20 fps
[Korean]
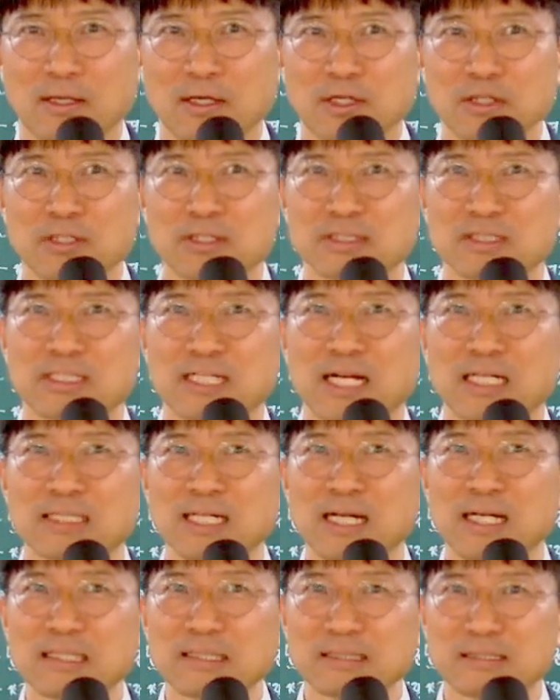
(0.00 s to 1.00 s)
그
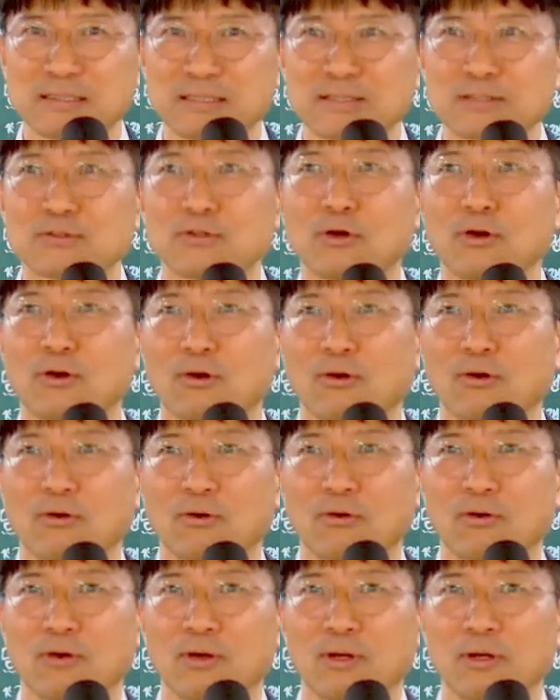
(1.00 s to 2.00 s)
찬양을 듣고
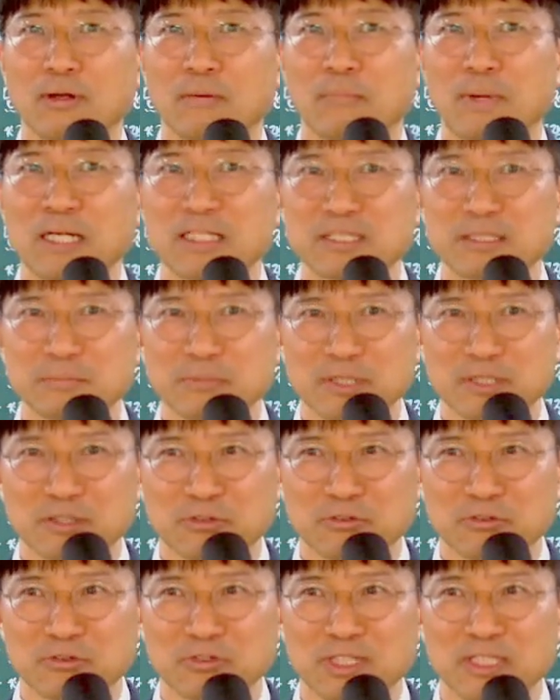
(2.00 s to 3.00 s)
말씀을
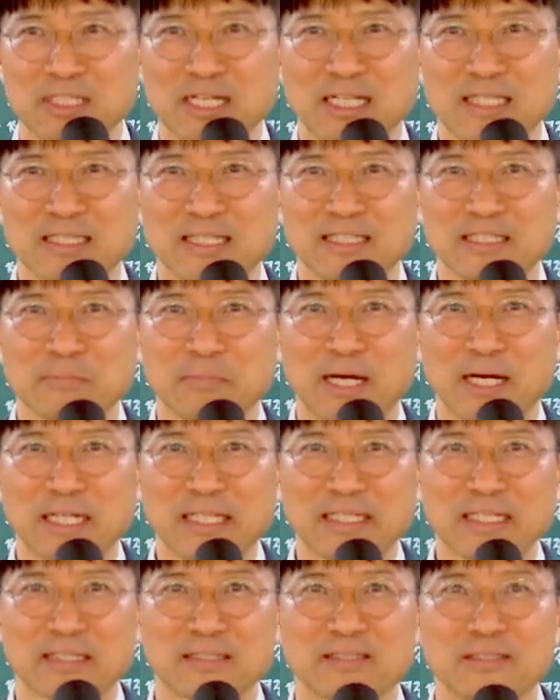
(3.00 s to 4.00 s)
듣는데 내 안에 있는
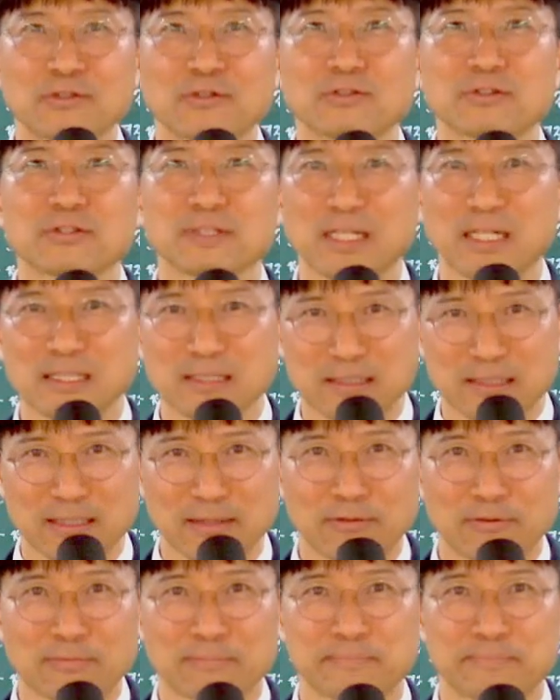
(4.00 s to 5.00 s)
마귀가 그대로 떠난
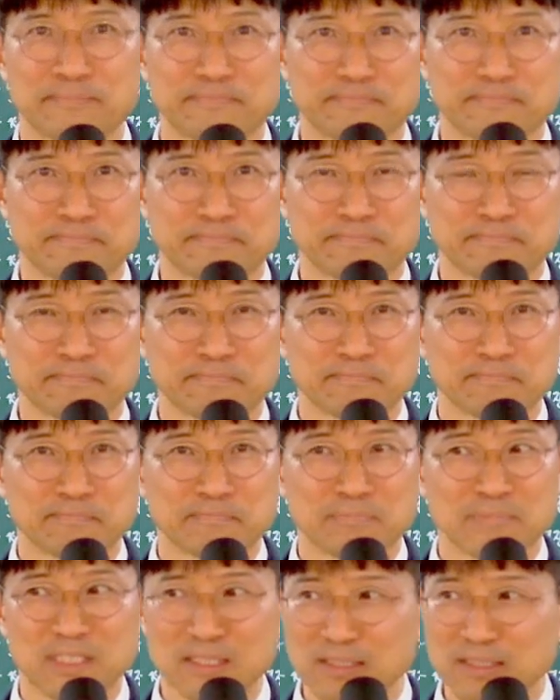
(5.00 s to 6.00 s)
거예요.
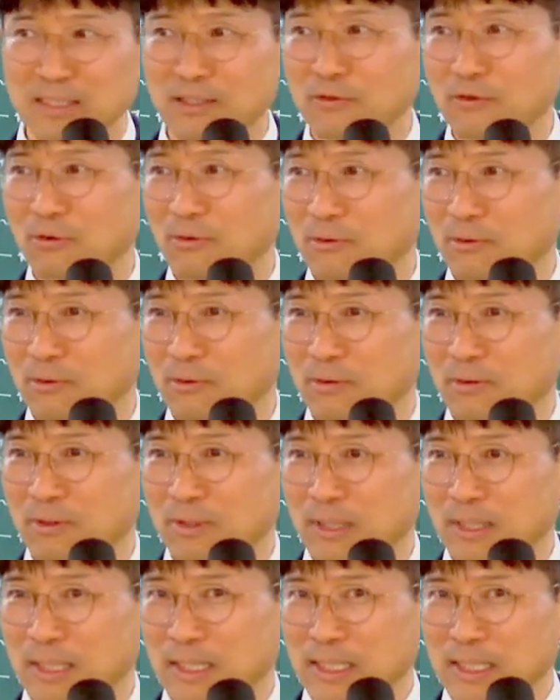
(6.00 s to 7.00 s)
진짜로.
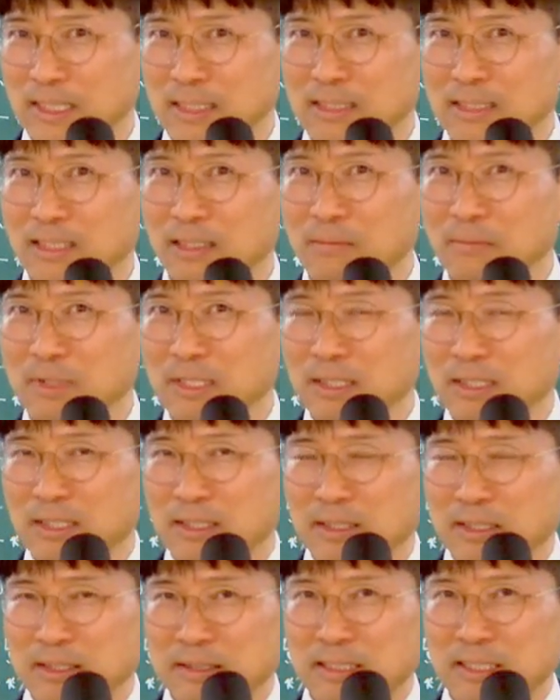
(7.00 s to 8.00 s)
그러니까
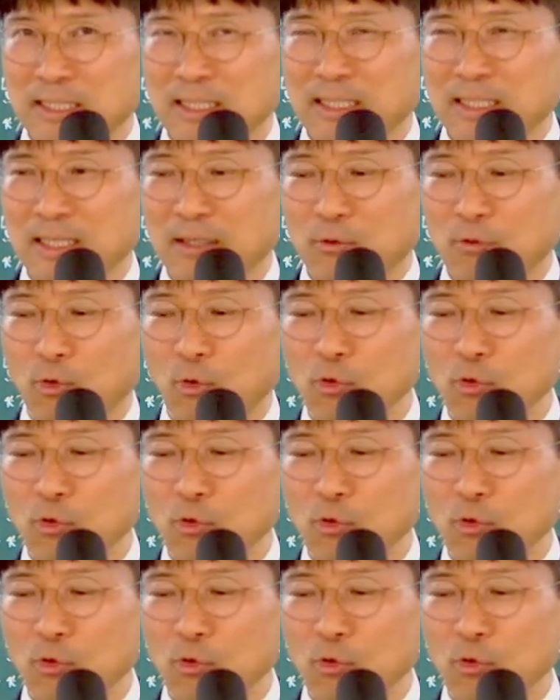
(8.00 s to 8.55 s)
내가